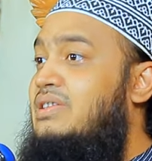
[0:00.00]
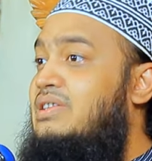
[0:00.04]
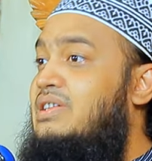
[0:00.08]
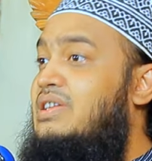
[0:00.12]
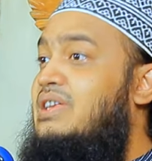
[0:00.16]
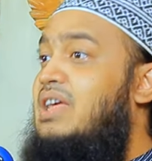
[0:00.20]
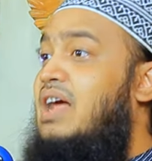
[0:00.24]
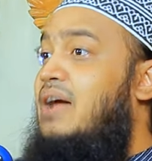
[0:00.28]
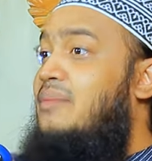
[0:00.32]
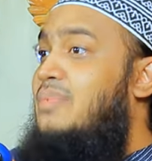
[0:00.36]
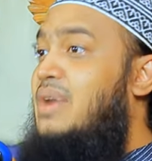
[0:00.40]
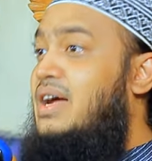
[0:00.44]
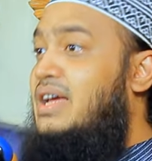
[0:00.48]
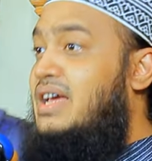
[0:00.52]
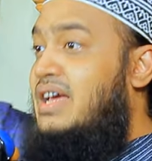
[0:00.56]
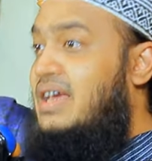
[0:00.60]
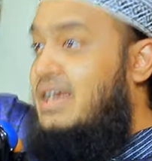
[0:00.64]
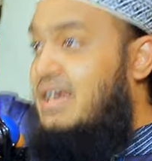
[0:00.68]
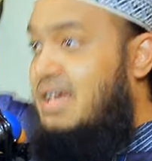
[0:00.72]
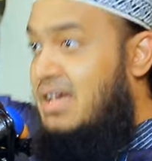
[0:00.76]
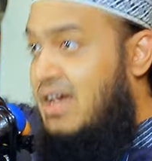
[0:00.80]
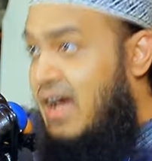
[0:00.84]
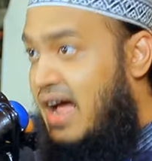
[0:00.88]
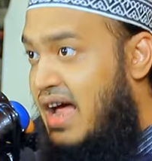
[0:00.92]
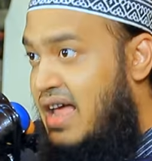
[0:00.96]
যিনি আমাকে
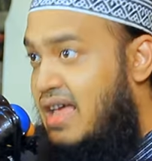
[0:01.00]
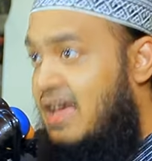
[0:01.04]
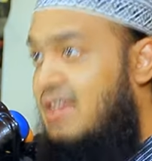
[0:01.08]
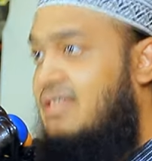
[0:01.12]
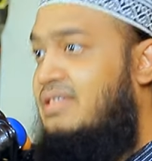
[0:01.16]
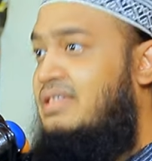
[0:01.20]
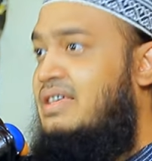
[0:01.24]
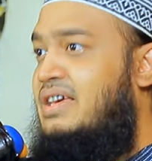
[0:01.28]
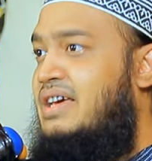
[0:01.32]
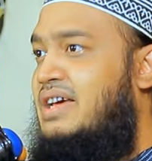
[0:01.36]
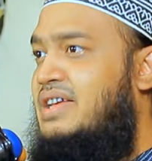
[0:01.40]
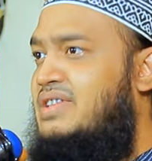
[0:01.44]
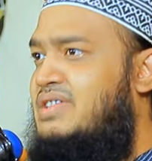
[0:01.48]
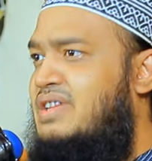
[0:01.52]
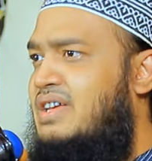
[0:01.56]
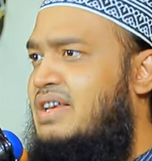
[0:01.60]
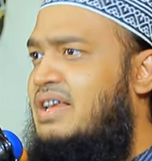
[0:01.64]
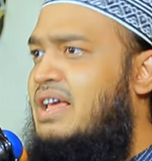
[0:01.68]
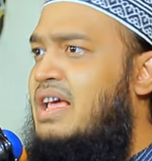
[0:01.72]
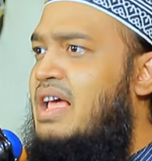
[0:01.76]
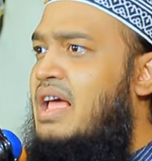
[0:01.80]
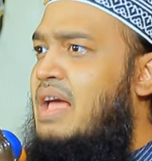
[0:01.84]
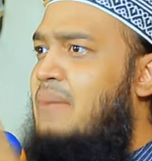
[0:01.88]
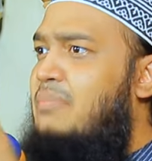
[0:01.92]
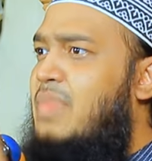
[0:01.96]
হায়াত দিয়েছেন
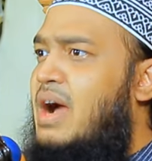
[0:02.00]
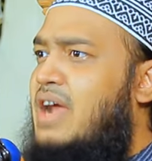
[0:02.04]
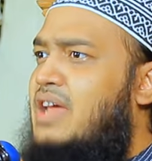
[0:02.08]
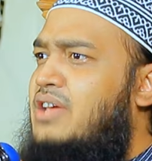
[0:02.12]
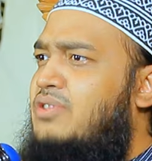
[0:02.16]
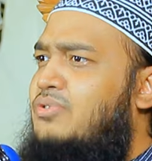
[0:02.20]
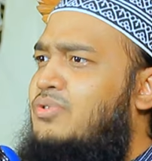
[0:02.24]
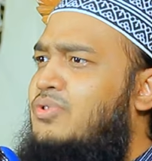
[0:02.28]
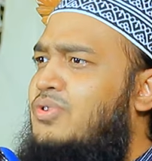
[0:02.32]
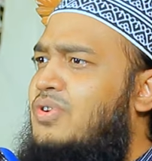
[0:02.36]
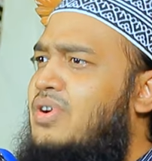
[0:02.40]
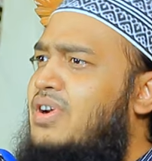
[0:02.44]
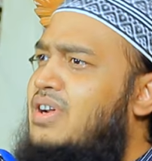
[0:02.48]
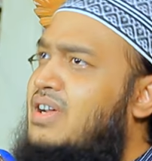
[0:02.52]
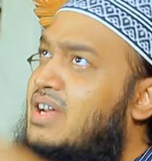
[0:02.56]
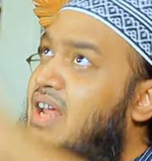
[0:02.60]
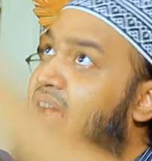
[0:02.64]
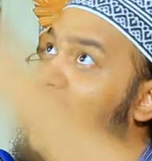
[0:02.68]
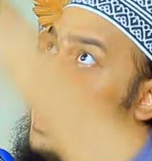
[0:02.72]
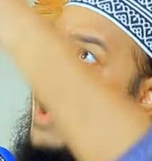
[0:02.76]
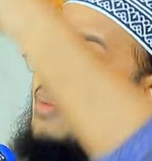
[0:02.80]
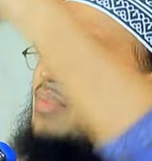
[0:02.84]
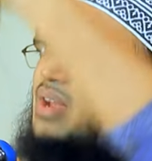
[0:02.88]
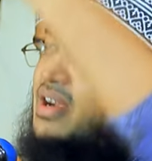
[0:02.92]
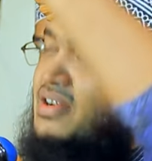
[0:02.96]
বাকি দুই ঘন্টা
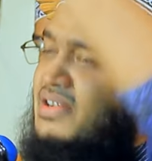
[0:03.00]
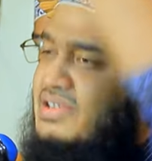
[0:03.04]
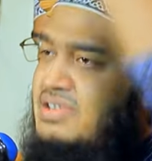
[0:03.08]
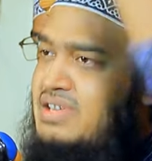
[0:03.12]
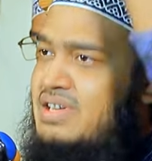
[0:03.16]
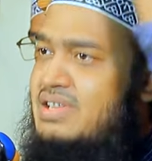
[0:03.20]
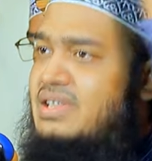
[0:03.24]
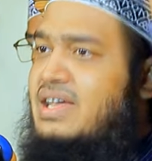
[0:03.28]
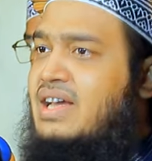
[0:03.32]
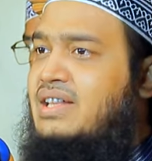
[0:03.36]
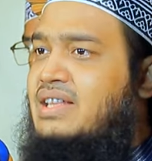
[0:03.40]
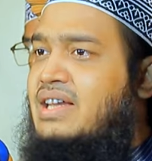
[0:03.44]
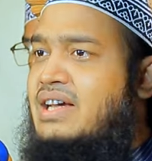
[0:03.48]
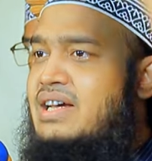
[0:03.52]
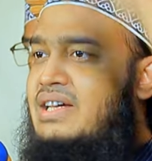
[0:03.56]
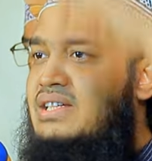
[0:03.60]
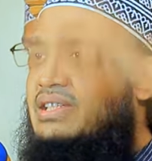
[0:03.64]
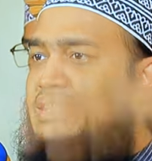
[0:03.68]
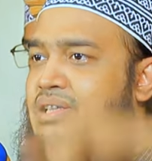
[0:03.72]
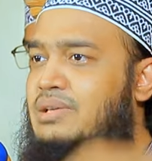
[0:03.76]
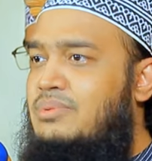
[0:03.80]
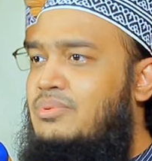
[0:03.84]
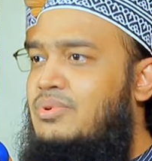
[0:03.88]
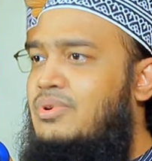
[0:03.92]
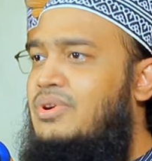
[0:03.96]
আমার রিজিক দাতাকে
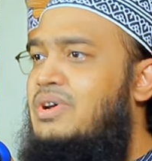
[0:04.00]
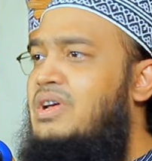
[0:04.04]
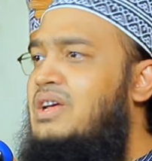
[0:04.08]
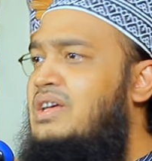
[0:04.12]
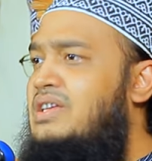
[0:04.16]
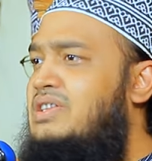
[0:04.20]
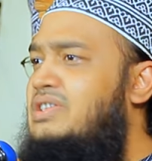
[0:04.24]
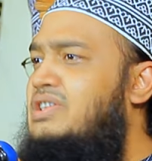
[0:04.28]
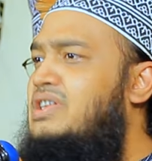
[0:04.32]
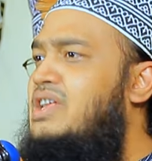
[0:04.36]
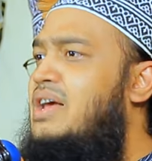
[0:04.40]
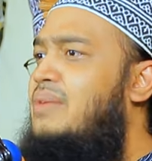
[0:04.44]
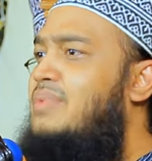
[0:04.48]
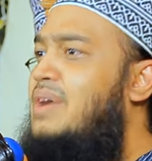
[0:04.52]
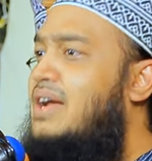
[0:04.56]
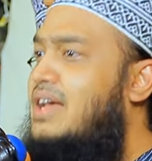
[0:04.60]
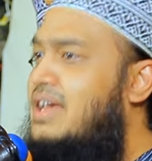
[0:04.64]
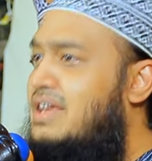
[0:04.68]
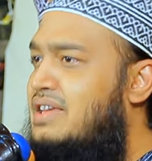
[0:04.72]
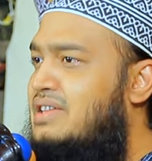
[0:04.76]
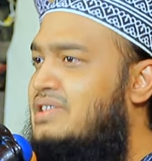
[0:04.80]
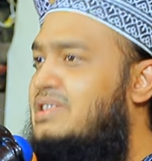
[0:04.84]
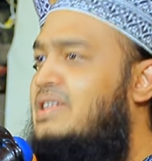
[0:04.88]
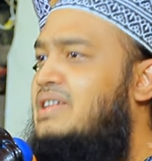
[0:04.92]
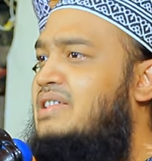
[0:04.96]
দিব যিনি আমাকে
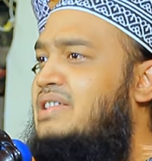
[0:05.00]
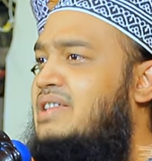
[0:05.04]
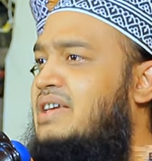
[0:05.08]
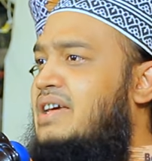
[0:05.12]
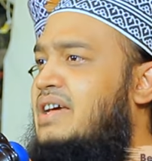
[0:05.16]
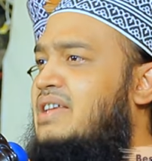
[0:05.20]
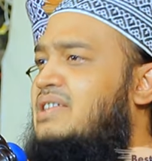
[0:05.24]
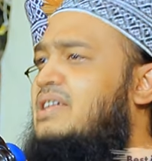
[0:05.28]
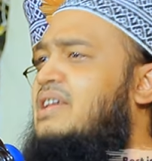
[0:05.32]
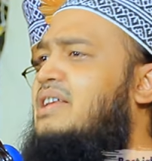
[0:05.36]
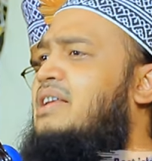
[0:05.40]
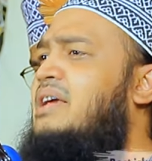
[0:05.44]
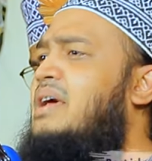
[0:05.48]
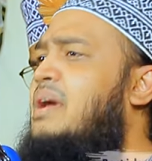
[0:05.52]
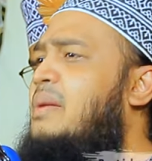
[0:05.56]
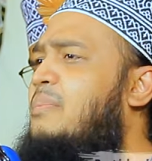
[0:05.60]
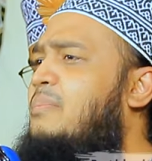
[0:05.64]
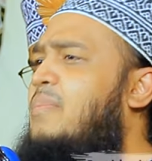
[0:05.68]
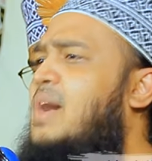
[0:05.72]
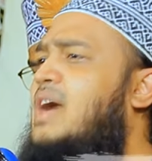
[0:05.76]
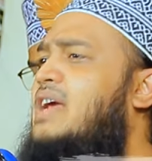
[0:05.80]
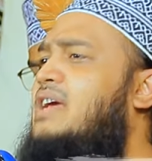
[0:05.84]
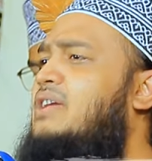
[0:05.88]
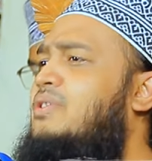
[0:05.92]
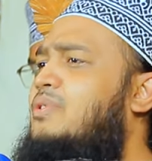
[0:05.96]
রিজিক দিয়েছেন
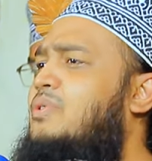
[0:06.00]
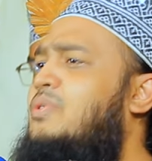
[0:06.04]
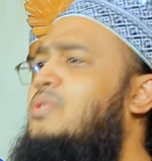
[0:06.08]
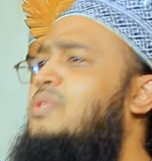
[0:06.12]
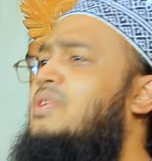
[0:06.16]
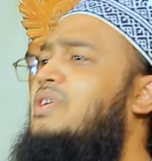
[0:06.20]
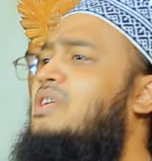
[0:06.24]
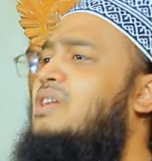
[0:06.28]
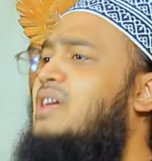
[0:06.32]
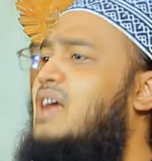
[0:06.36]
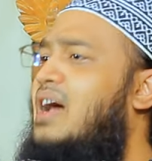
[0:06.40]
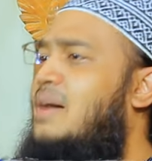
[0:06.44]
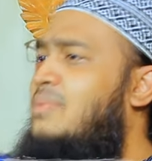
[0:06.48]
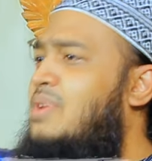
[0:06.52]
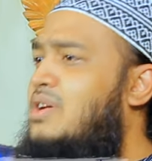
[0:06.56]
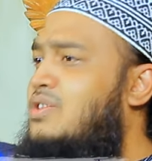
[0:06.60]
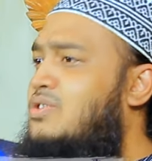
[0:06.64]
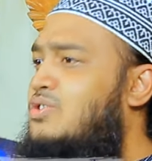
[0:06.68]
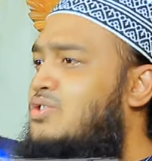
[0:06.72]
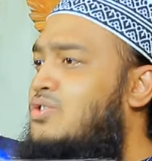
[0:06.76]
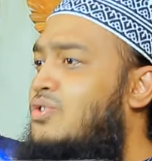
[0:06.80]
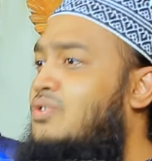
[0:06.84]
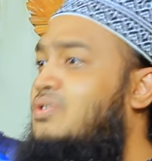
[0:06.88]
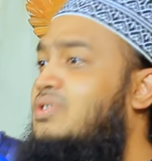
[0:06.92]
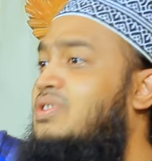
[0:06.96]
বাকি দুই ঘন্টা আমার
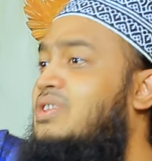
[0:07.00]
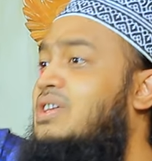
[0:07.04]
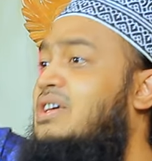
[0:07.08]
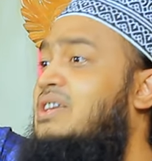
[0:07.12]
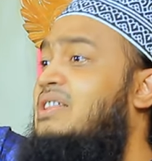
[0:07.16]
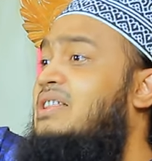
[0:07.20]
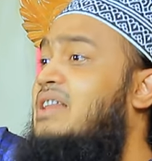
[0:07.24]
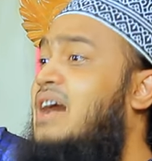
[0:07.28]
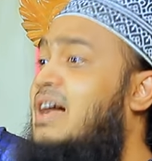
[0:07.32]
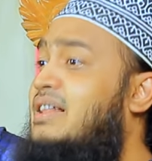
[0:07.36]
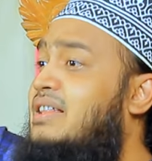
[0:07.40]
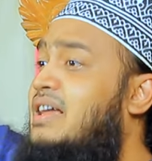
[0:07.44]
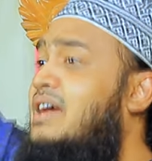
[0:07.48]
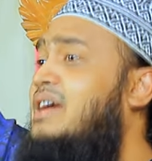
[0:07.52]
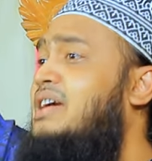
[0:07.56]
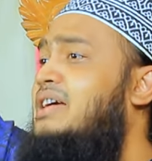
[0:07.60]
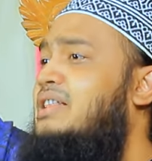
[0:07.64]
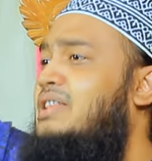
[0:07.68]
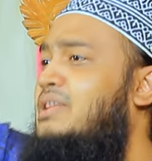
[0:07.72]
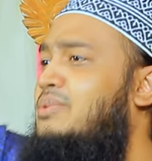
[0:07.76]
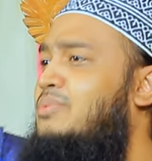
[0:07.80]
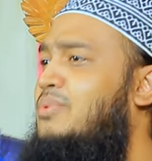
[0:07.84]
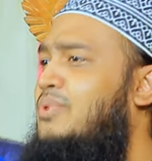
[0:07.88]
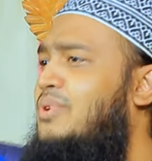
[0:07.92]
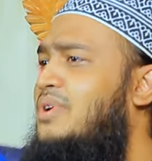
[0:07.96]
শক্তি দাতাকে
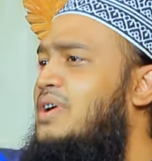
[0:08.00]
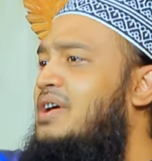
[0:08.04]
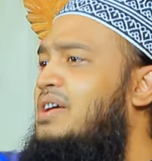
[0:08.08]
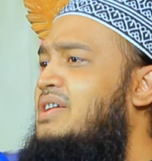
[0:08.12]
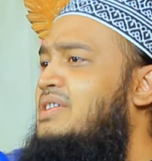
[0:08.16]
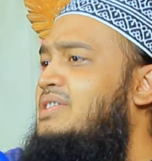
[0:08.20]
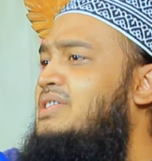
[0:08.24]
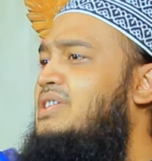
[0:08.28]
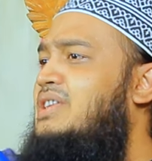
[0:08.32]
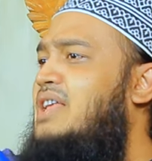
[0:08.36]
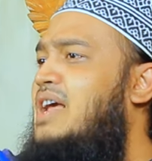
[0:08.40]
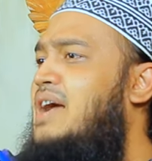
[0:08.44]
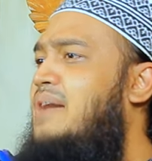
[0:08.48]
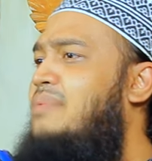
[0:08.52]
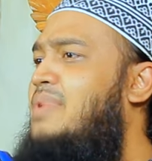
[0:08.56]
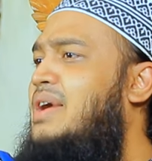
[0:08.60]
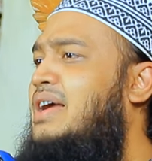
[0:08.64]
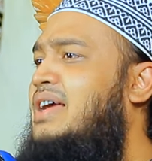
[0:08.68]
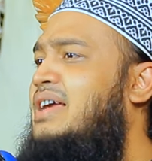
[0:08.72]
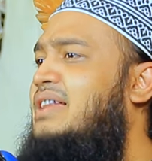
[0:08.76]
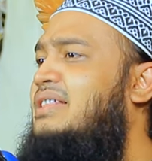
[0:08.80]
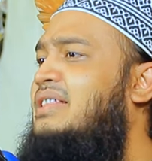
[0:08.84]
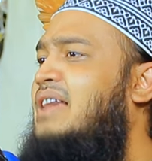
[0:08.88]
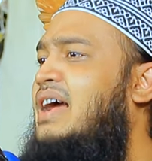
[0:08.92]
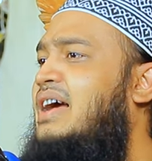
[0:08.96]
দিব যিনি
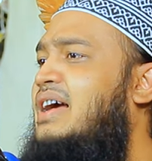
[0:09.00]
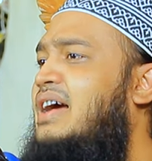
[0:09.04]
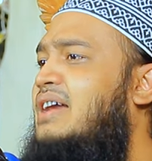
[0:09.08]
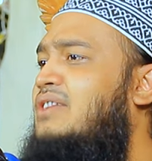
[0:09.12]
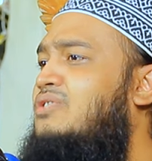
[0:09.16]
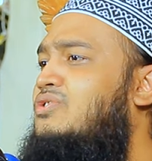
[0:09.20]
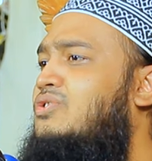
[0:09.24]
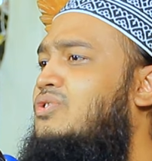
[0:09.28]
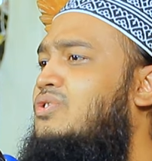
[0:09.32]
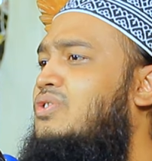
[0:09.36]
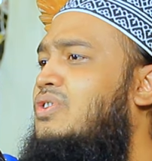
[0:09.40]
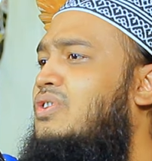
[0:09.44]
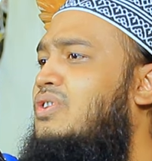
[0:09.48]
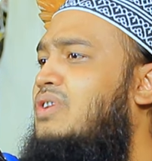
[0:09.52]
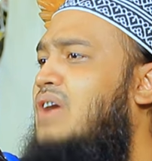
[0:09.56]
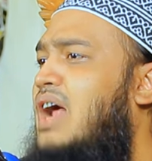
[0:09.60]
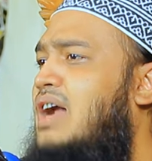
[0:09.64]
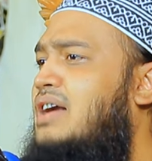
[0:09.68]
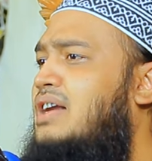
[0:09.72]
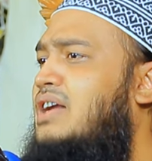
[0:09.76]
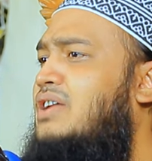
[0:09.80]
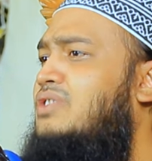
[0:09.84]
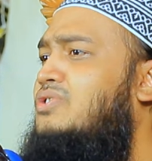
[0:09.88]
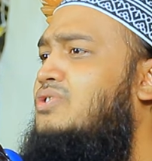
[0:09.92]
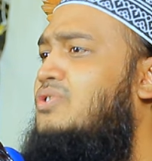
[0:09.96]
আমাকে দেখার জন্য
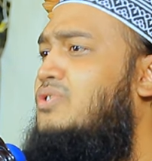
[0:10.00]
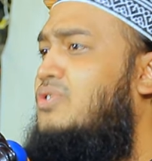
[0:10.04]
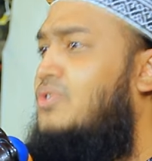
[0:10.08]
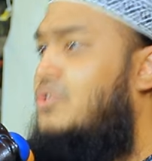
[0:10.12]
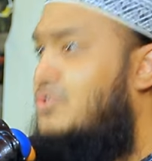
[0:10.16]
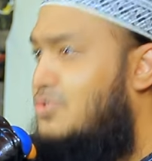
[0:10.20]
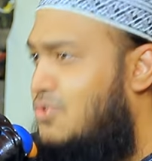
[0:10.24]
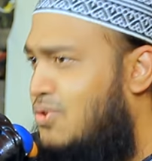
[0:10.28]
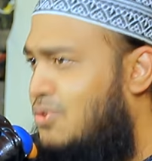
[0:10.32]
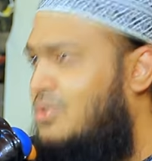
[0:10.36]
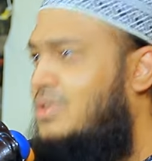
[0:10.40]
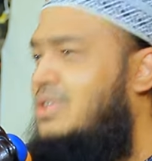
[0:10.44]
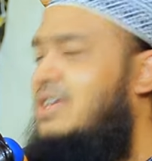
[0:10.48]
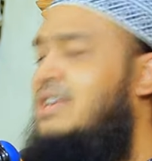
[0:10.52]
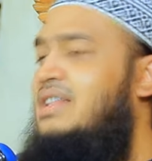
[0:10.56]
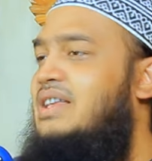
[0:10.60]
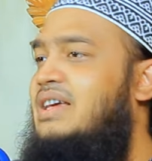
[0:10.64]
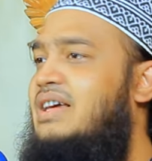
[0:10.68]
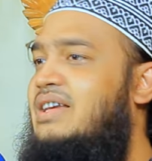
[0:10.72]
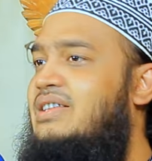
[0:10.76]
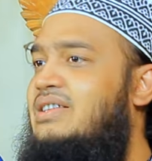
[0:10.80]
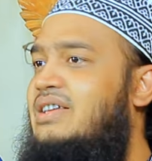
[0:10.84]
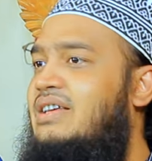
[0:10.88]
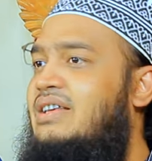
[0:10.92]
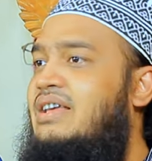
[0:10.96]
হাঁটার জন্য শক্তি
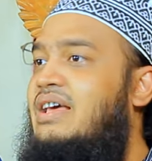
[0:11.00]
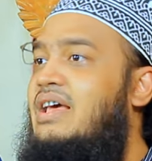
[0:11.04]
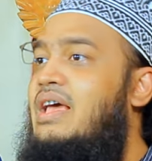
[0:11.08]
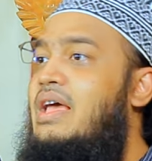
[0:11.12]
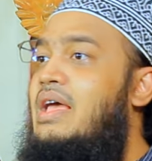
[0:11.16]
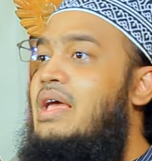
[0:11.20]
দিয়েছেন